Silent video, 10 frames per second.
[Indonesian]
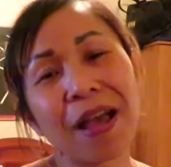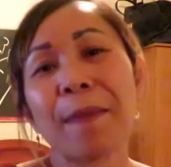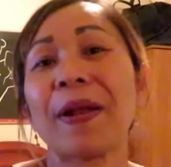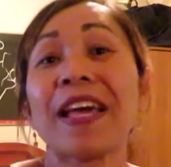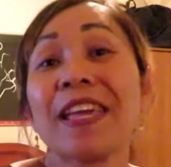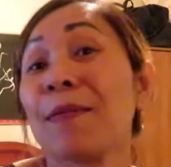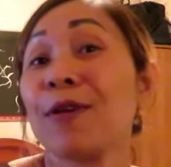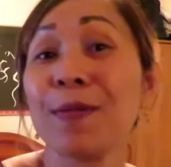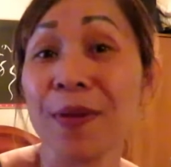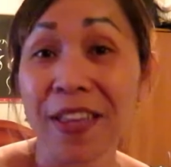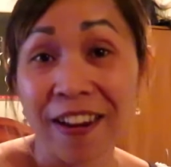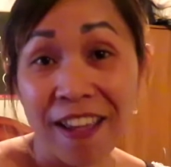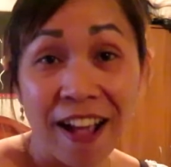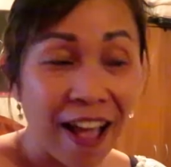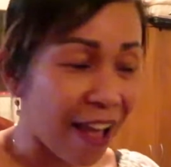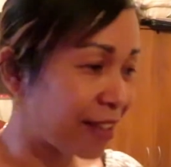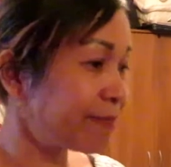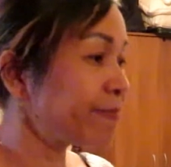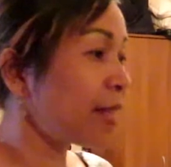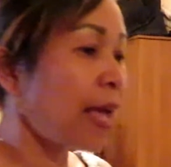apalagi yang mau dipikir ya nggak
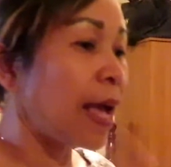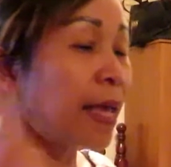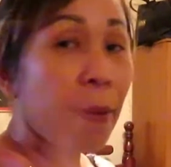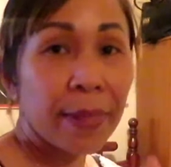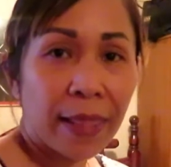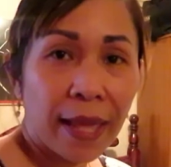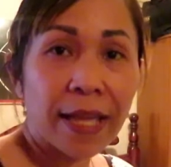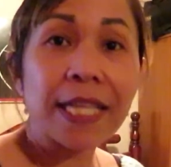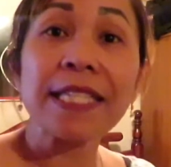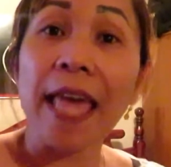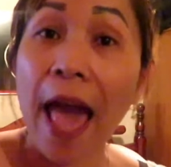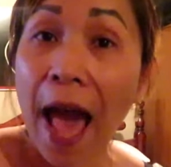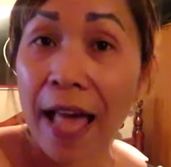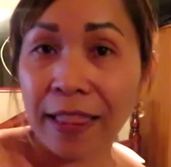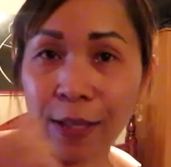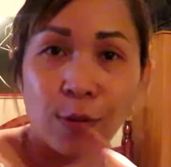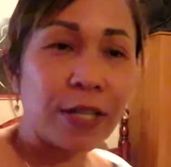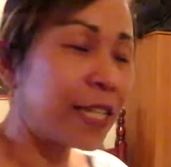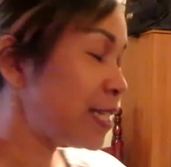yang penting sehat itu aja